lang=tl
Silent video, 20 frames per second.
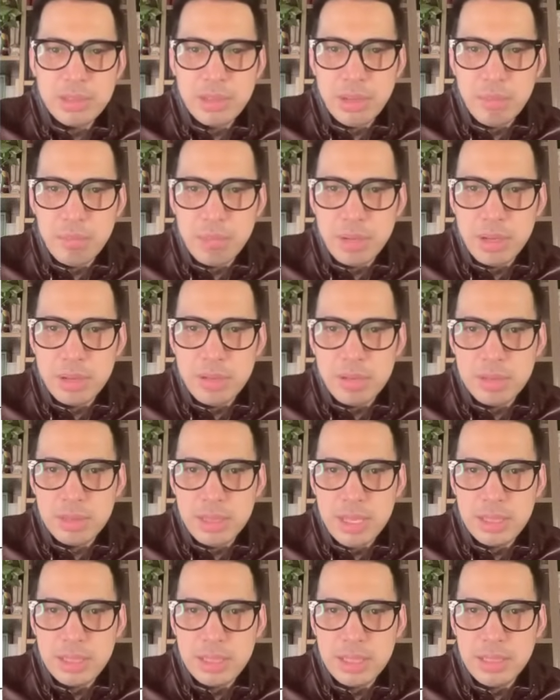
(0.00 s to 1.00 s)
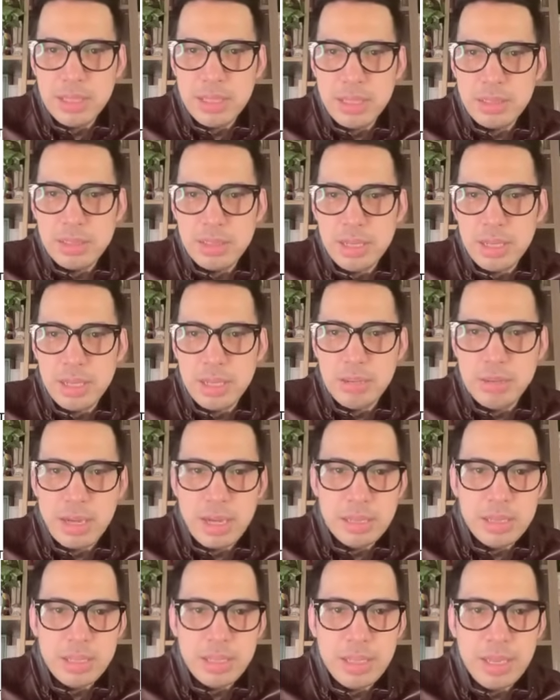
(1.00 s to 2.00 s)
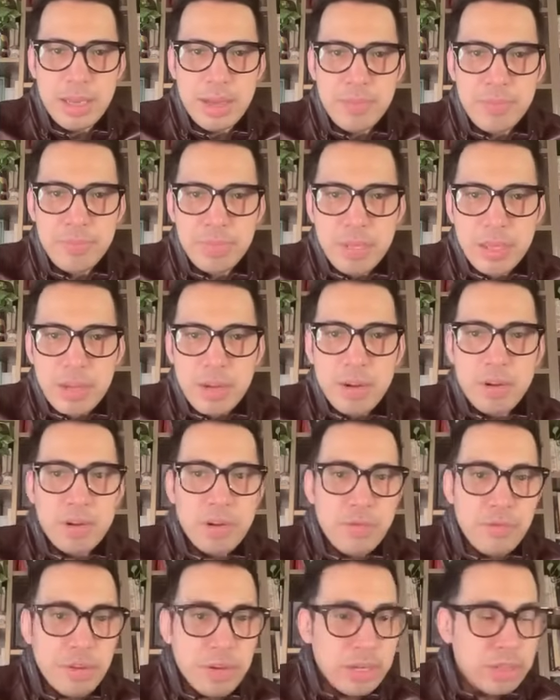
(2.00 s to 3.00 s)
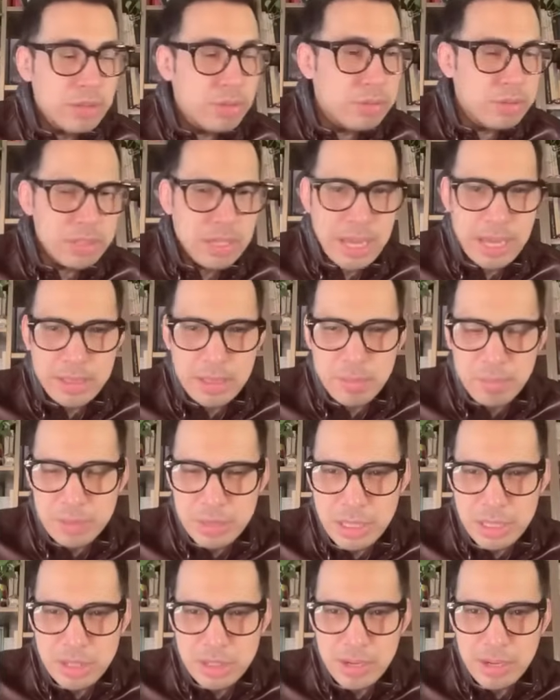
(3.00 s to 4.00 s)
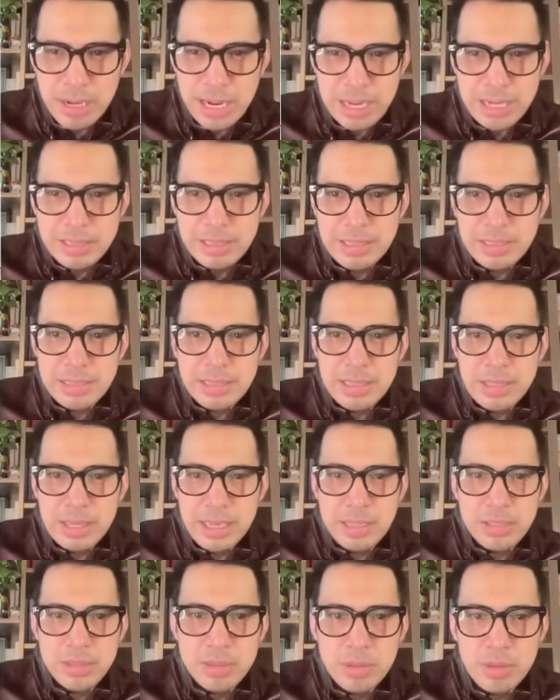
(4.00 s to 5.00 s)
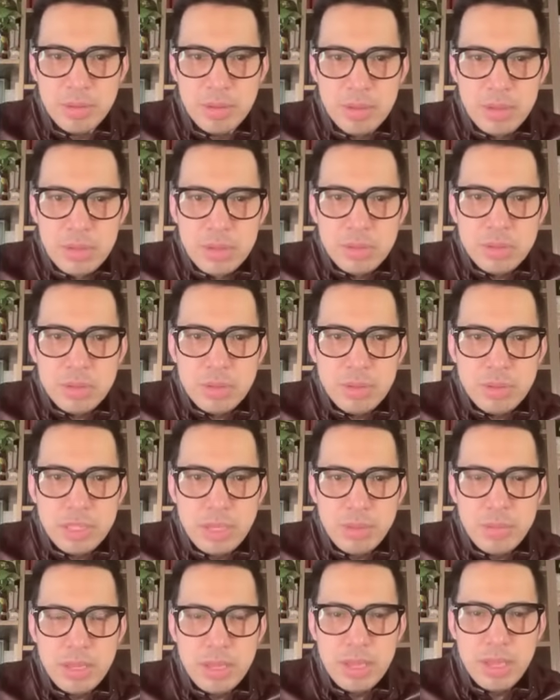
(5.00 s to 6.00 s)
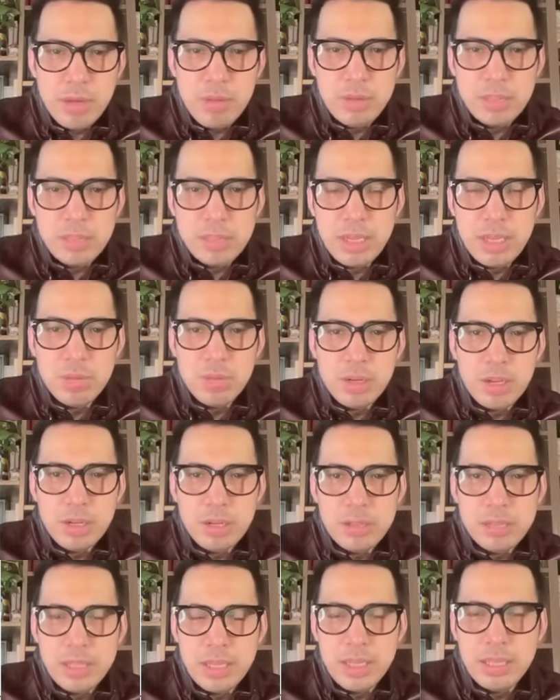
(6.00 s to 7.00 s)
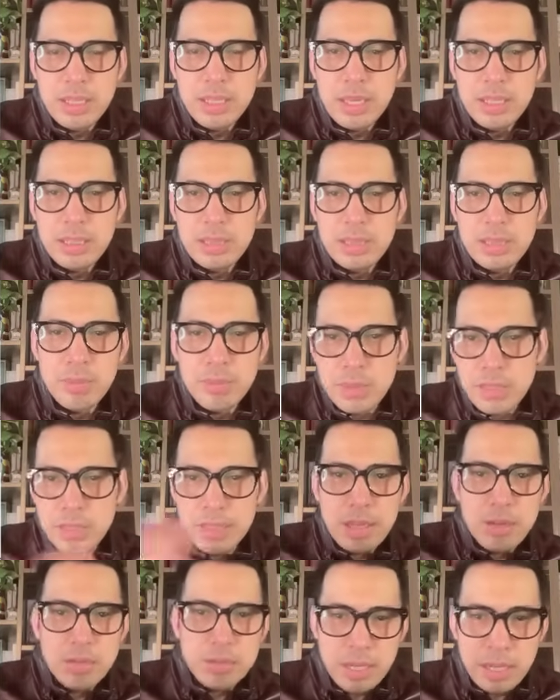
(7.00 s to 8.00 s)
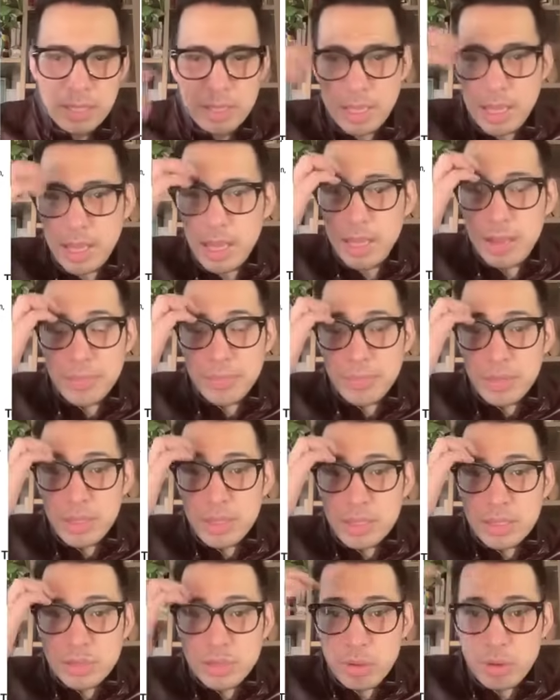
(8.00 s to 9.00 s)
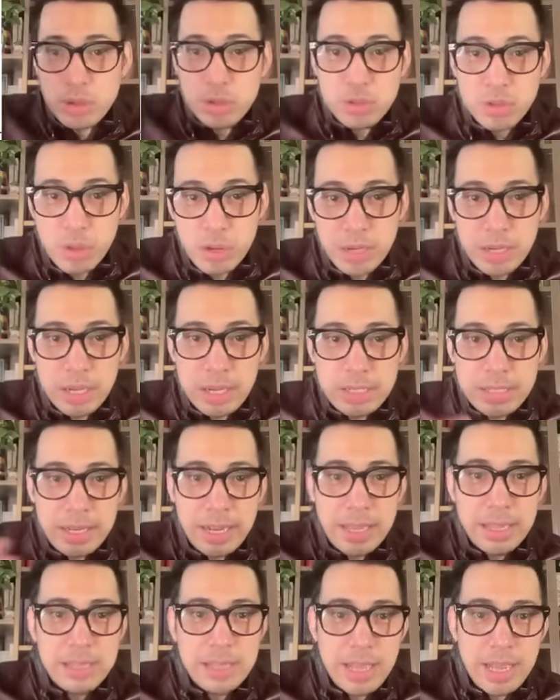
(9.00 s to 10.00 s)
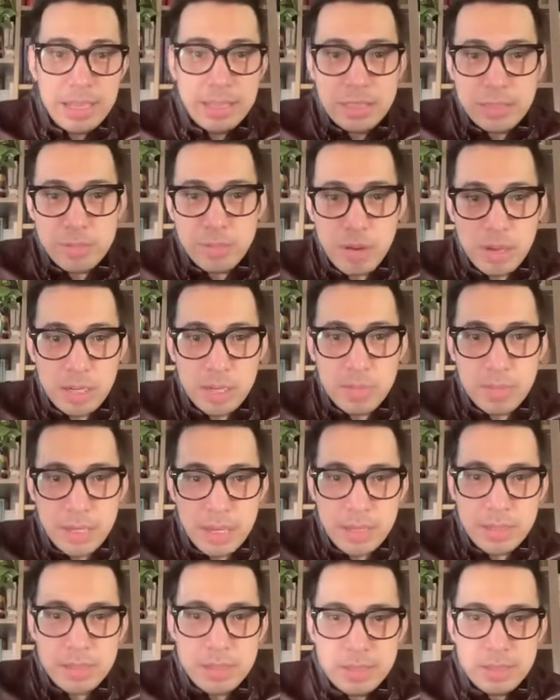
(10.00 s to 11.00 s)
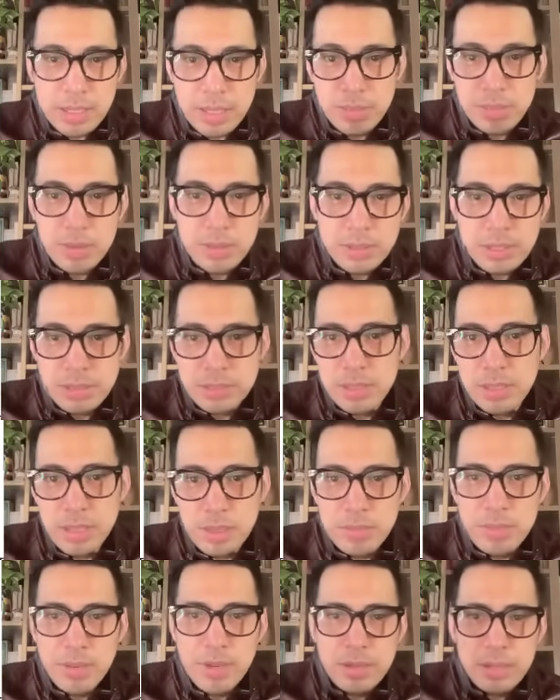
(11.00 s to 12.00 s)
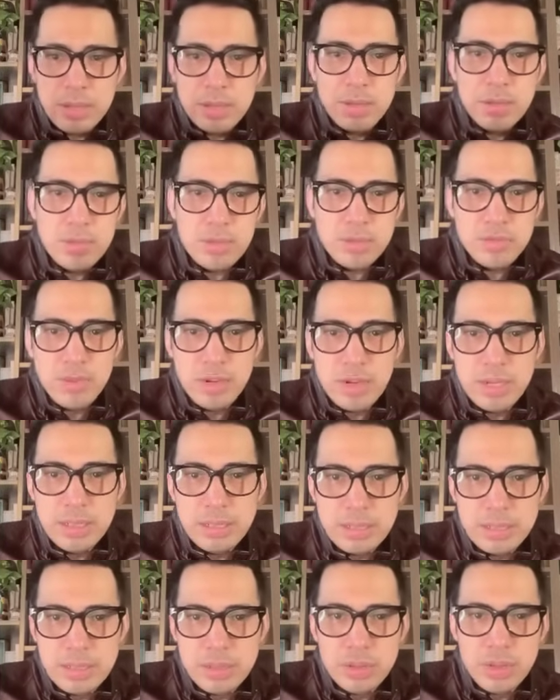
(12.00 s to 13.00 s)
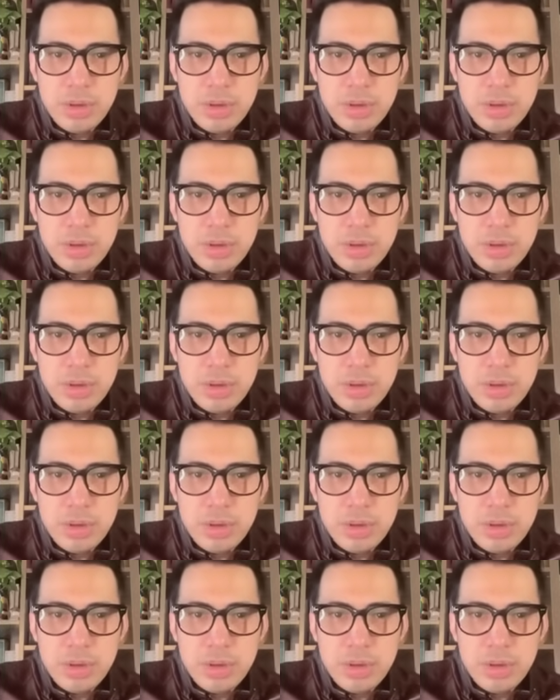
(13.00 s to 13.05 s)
syempre yung tatay niya tsaka yung ate niya or referring dun sa I think potentially yung ICC case no. So sabi niya, "Hey, what's that? Why are you saying that?" Sabi niya daw sa kanya, "Sorry, sorry. It's like that. It's funny, but I understand because he's really bothered including his foreign sister."